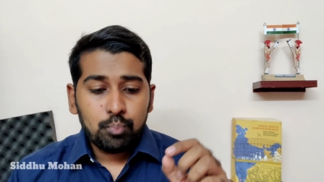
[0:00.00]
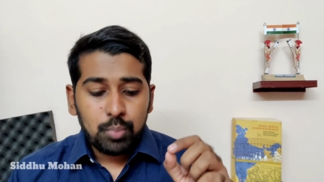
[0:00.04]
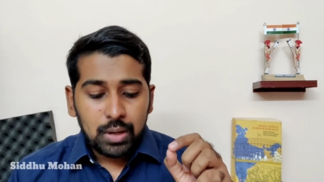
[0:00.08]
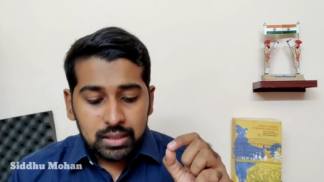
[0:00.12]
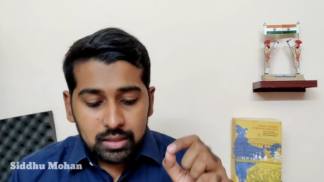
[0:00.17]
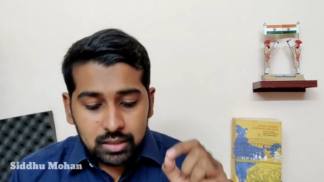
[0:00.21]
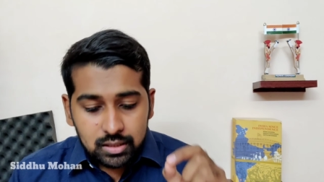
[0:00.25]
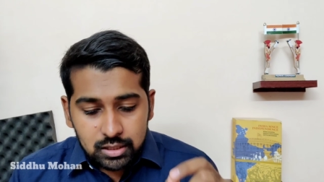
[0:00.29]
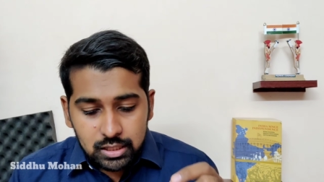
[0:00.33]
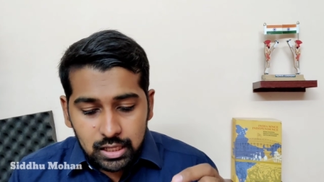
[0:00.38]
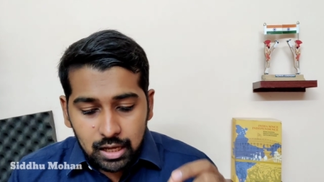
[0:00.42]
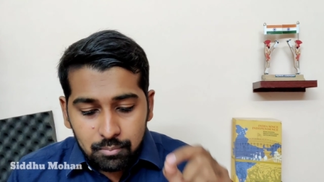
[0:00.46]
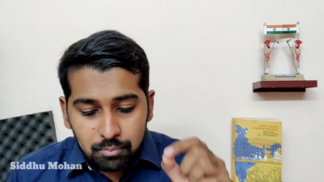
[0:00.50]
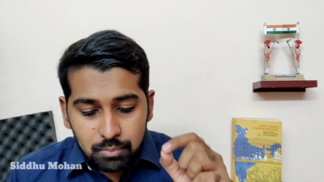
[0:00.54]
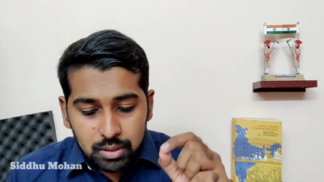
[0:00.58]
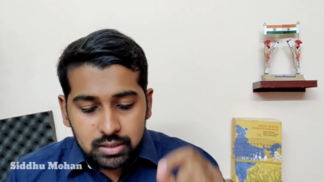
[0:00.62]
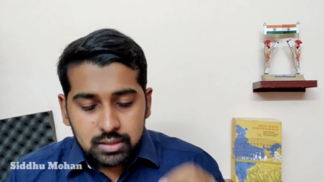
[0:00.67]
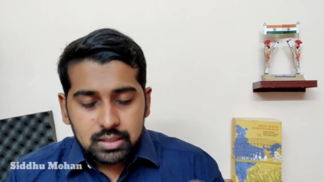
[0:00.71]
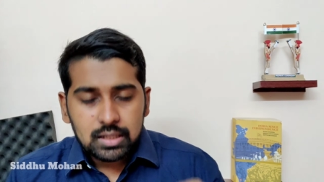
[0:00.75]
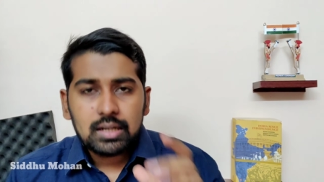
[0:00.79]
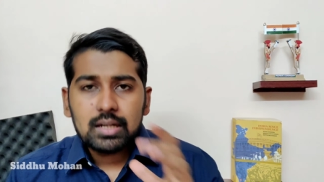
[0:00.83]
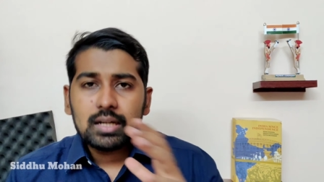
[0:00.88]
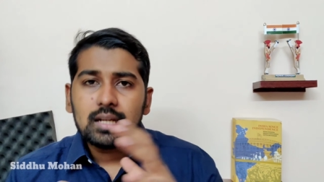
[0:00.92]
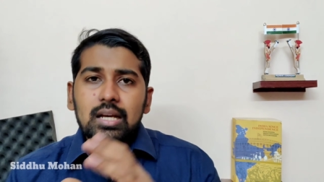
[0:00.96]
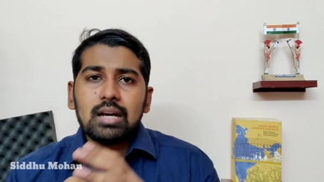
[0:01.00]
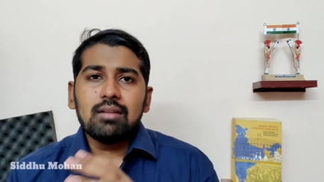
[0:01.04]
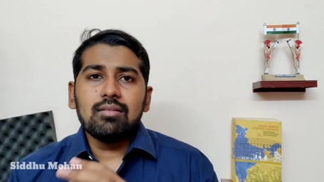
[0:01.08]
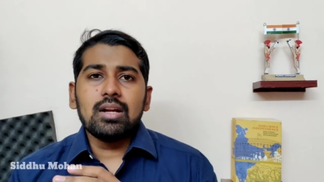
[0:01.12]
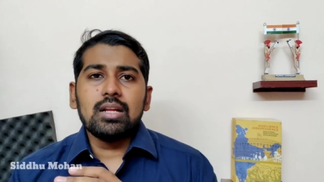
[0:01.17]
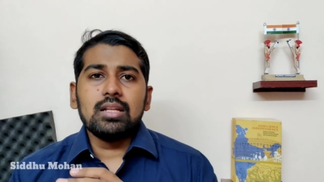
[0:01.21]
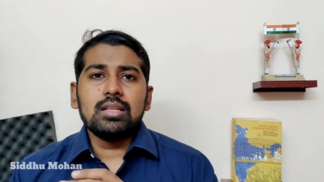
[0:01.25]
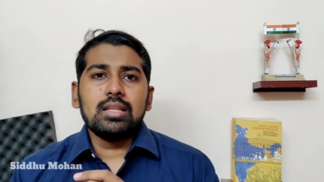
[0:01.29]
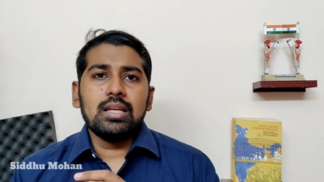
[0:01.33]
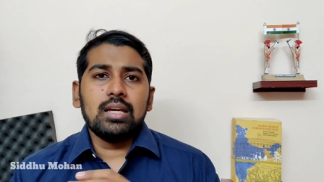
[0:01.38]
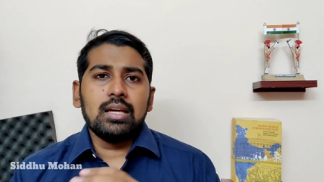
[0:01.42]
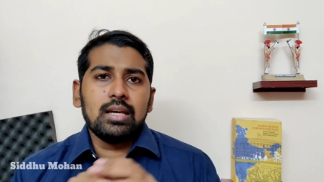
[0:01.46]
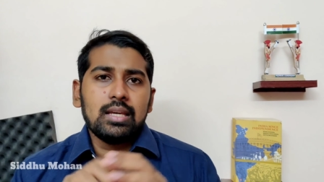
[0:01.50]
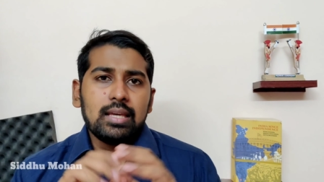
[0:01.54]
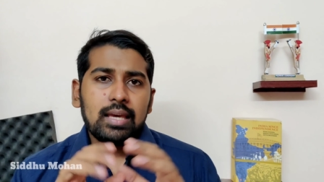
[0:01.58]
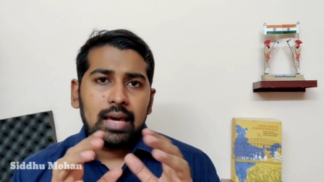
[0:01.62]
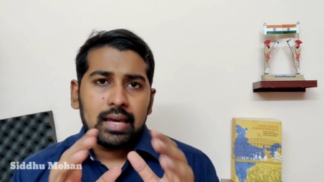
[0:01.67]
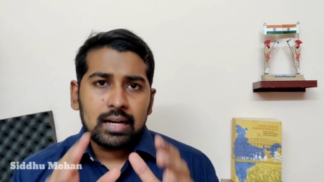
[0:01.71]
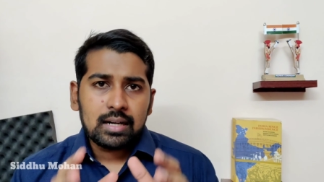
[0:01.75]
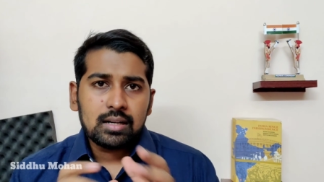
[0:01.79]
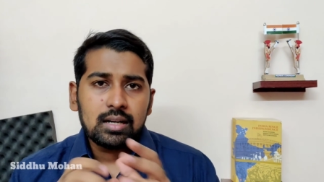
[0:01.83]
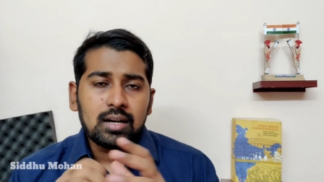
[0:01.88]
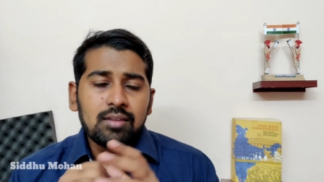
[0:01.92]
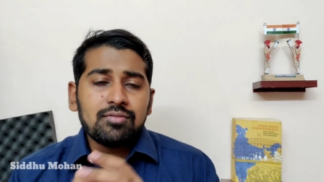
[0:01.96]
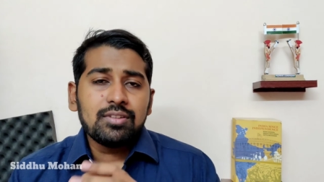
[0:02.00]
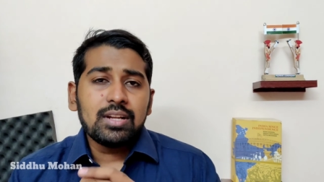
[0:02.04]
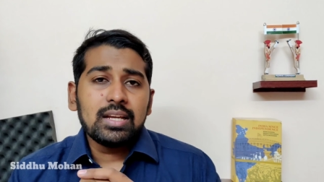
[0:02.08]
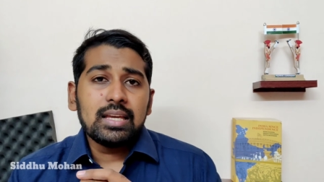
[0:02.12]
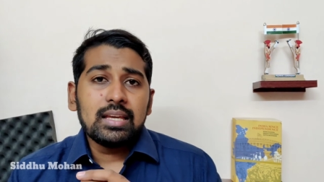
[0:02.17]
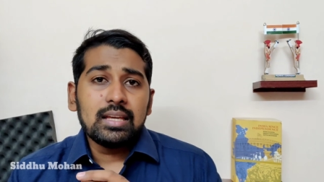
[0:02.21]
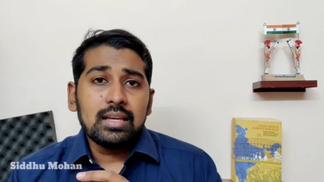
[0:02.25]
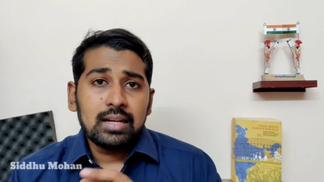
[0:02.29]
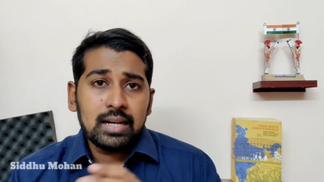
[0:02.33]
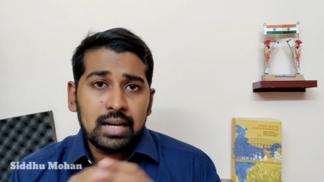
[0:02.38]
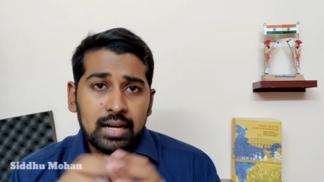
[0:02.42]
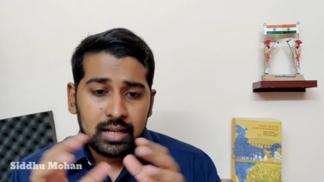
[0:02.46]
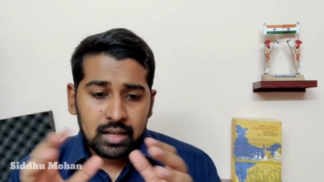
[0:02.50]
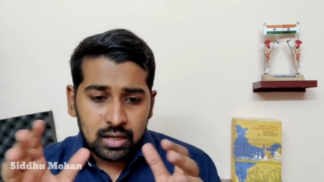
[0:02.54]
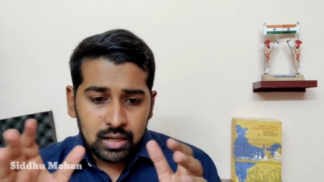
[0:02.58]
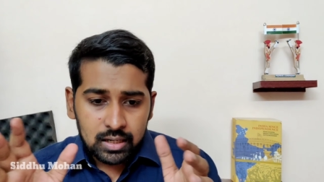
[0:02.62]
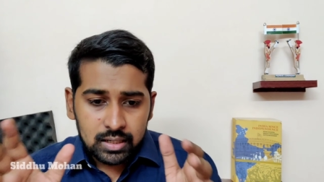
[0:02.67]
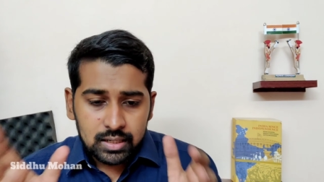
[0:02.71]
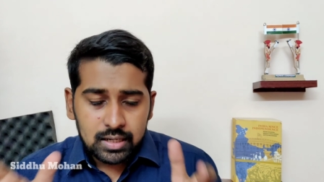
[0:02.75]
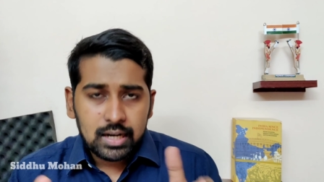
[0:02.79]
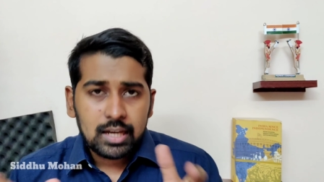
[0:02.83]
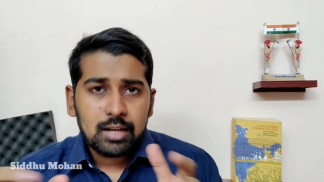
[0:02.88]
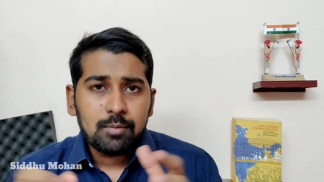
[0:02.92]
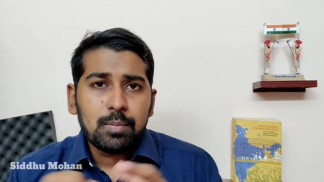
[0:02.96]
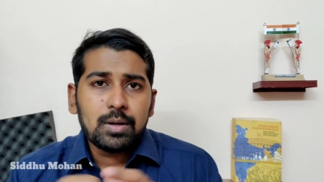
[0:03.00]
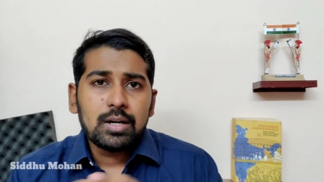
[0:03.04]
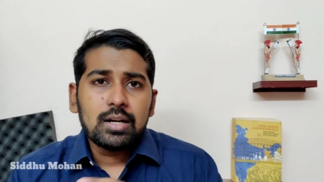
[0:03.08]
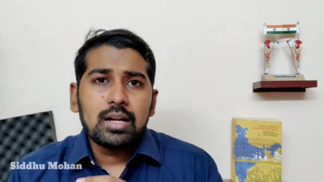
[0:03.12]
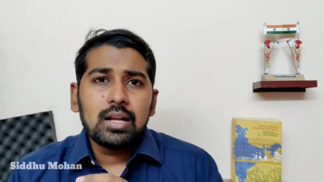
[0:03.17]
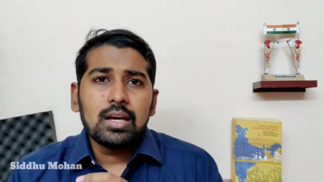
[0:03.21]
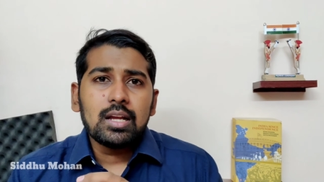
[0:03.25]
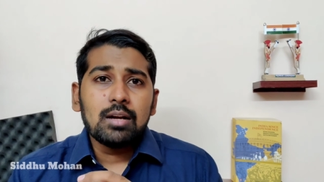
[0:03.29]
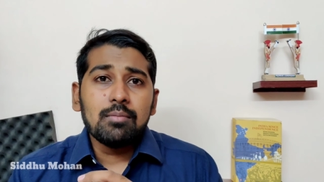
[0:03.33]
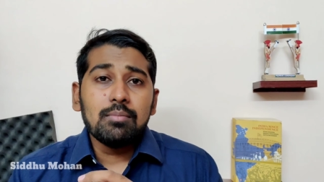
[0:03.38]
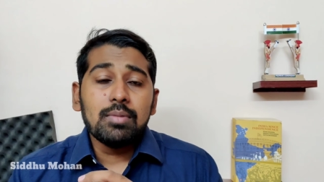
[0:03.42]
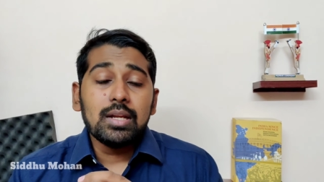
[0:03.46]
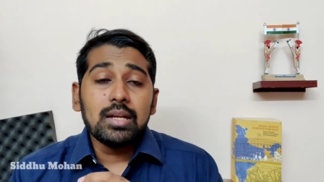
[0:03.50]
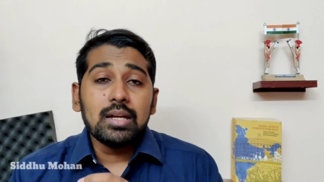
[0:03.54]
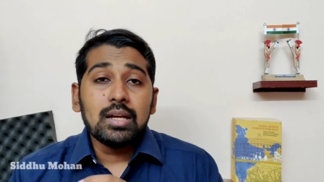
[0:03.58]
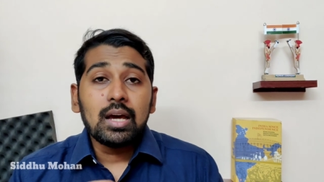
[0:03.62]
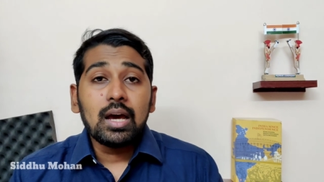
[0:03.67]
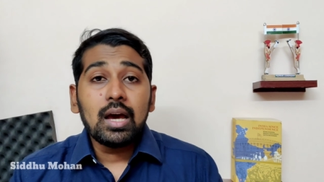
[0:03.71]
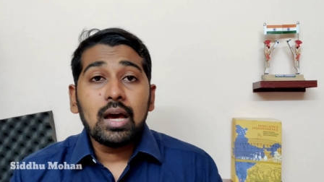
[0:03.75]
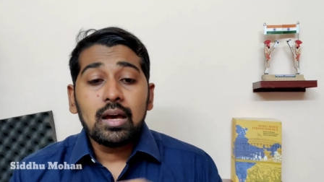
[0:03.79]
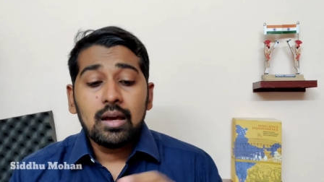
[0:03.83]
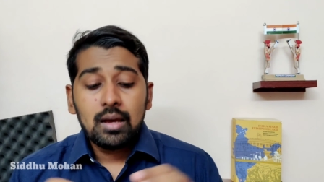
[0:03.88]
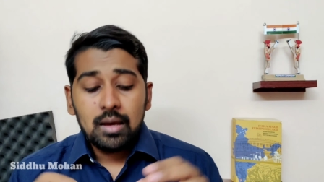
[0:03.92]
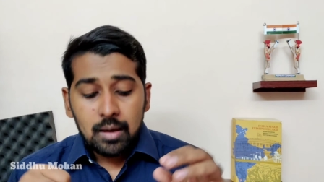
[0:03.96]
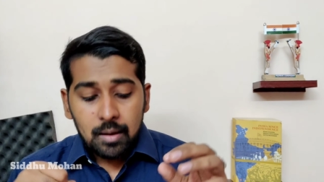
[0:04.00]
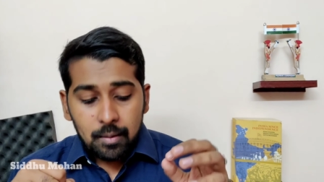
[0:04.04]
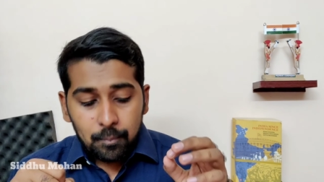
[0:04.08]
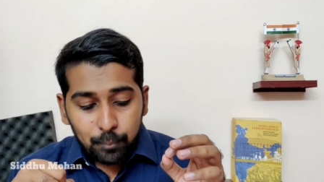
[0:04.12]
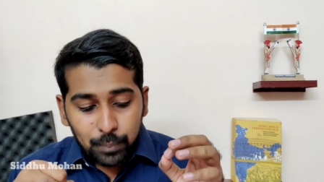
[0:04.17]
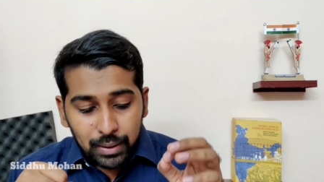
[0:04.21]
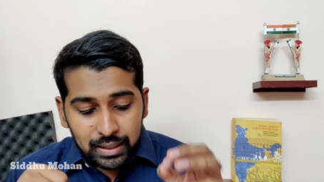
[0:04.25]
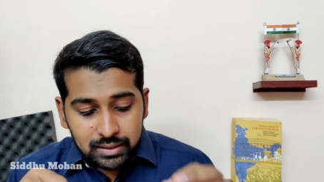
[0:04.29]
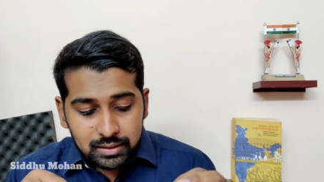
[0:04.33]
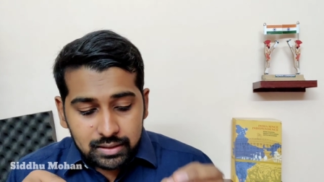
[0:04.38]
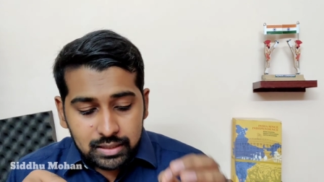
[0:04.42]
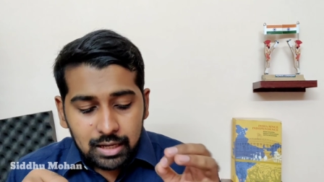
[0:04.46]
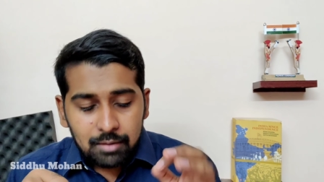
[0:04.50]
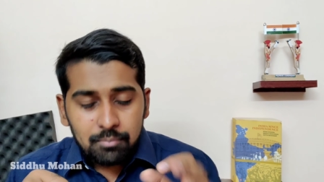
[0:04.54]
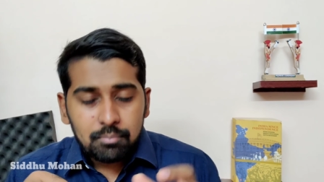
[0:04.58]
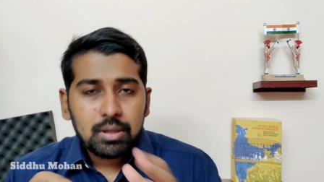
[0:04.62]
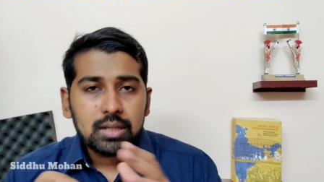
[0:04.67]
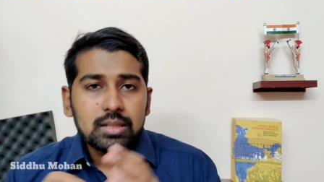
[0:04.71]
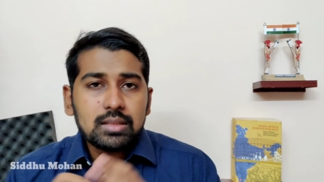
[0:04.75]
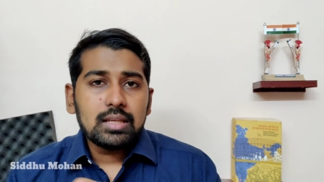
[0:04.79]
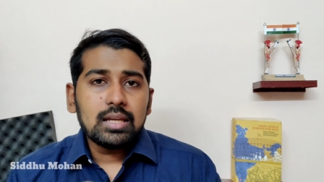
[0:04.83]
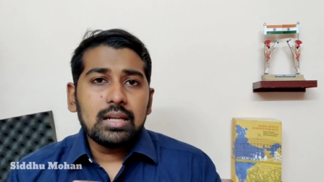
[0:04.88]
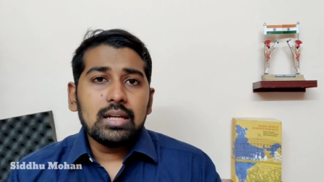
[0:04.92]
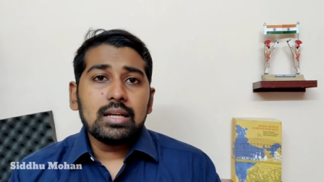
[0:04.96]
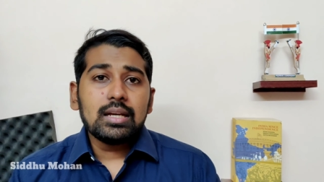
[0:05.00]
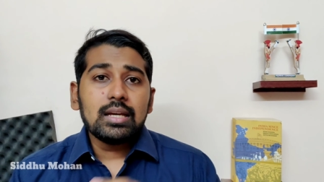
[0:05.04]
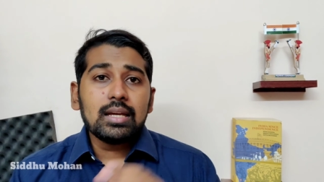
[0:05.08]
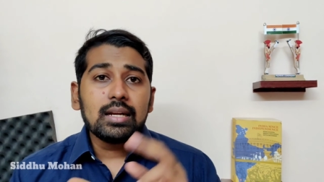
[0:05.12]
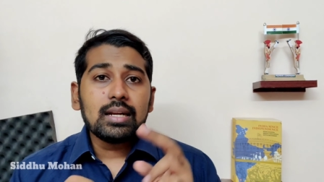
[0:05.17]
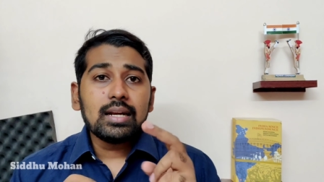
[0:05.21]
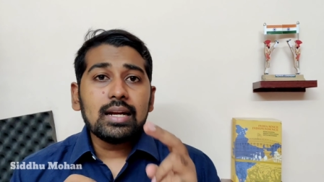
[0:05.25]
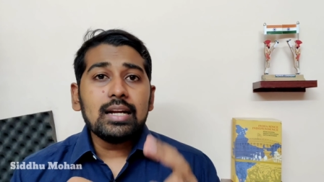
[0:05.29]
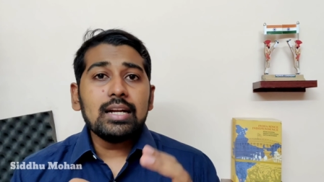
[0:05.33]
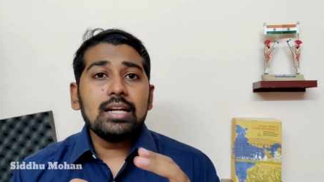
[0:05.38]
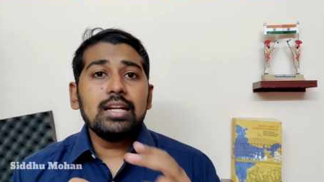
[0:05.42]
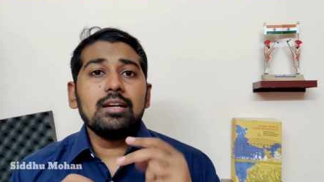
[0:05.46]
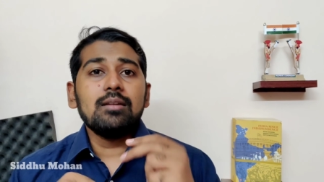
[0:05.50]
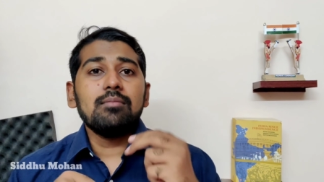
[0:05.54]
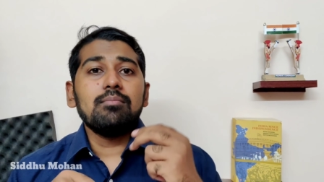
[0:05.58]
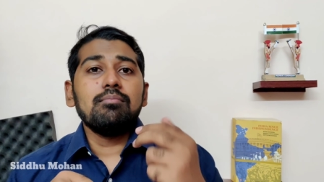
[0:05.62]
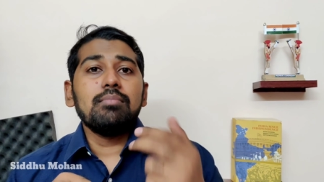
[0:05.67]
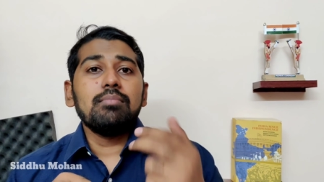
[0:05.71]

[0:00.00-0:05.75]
பத்து ஐம்பத்தி ரெண்டுக்கு அவர் அந்த ஏர்கிராஃப்டை ரேடாரில் டிடெக்ட் பண்ணுறாரு அப்படின்னா பத்து ஐம்பத்தி ஏழுக்கு ரெண்டு